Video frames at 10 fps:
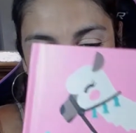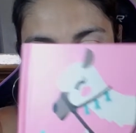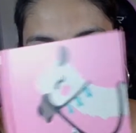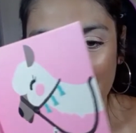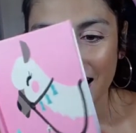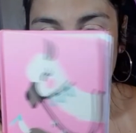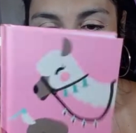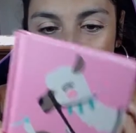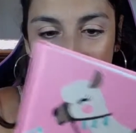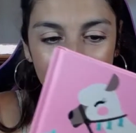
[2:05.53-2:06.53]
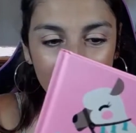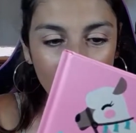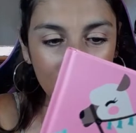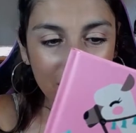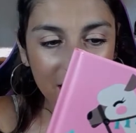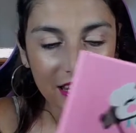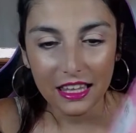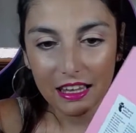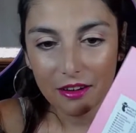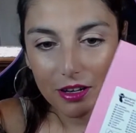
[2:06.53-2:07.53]
Una, un
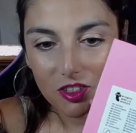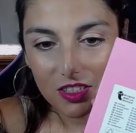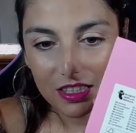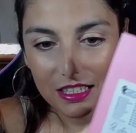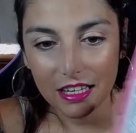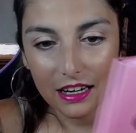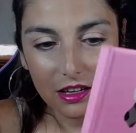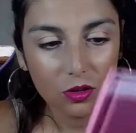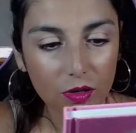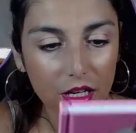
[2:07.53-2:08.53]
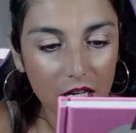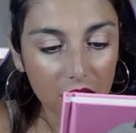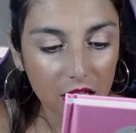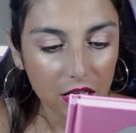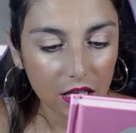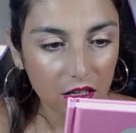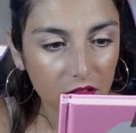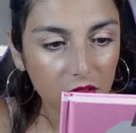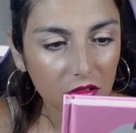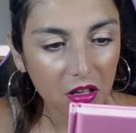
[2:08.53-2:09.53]
quadernino, un'agendina con... Eh,
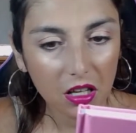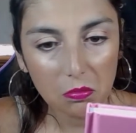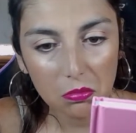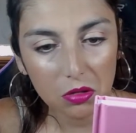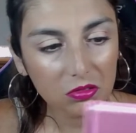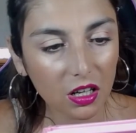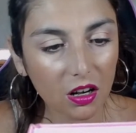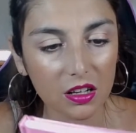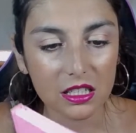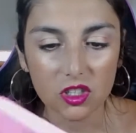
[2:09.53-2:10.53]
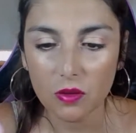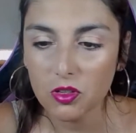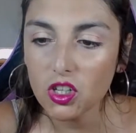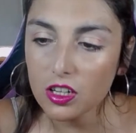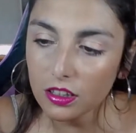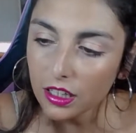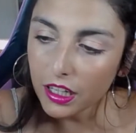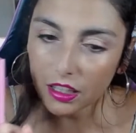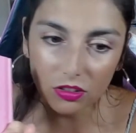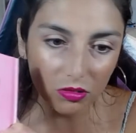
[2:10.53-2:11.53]
oh, che brutta cosa, cioè mi ci hanno
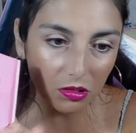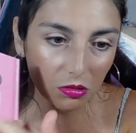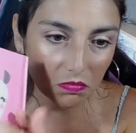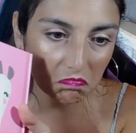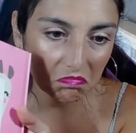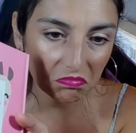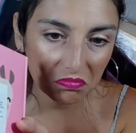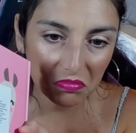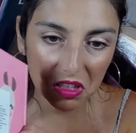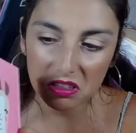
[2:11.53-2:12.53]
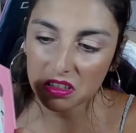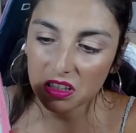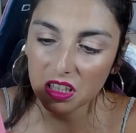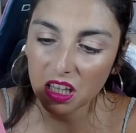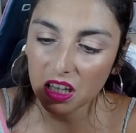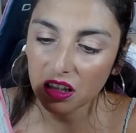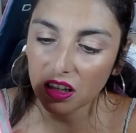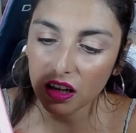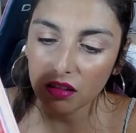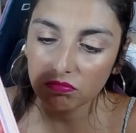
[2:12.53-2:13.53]
attaccato questa
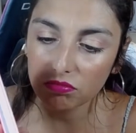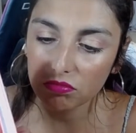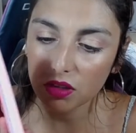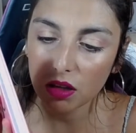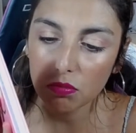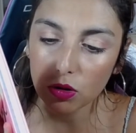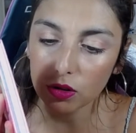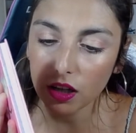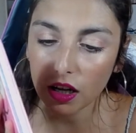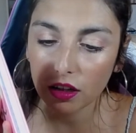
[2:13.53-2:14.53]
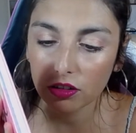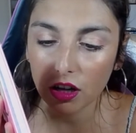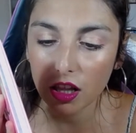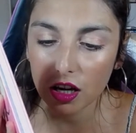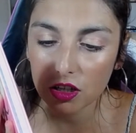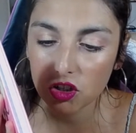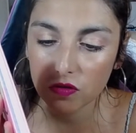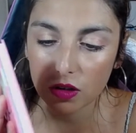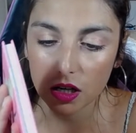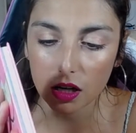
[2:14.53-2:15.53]
etichetta immonda che a toglierla ci
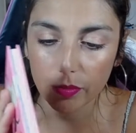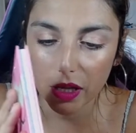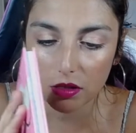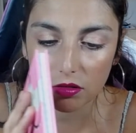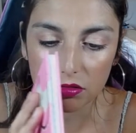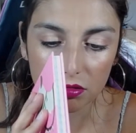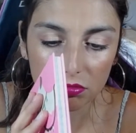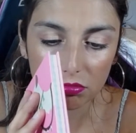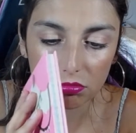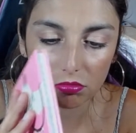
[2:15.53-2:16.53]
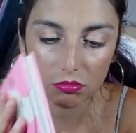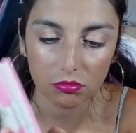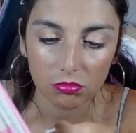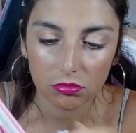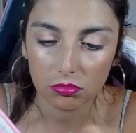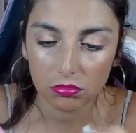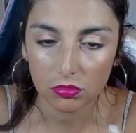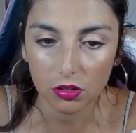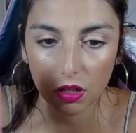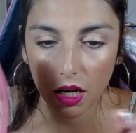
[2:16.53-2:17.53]
vorrà, penso.
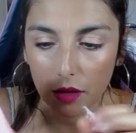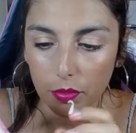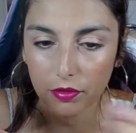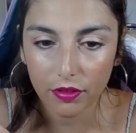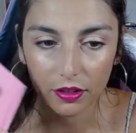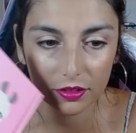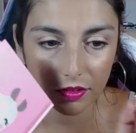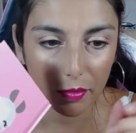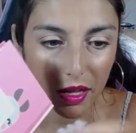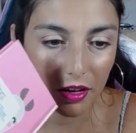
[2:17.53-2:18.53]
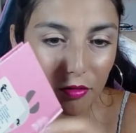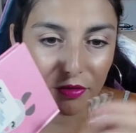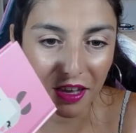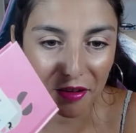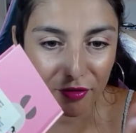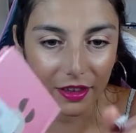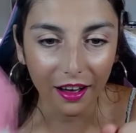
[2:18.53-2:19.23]
Ok, perfetto, va bene, non viene via.